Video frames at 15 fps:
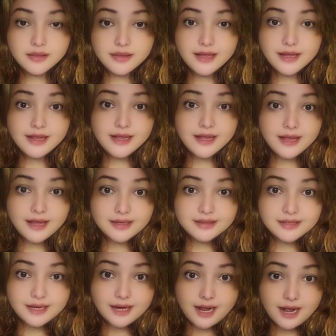tienen que
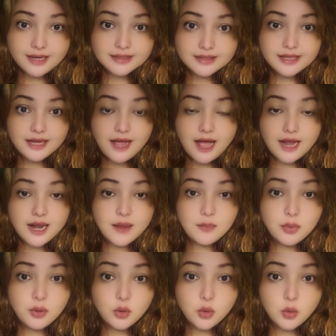acercarse a la
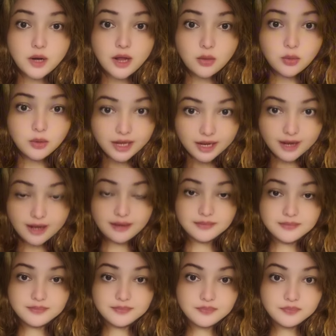Procuraduría,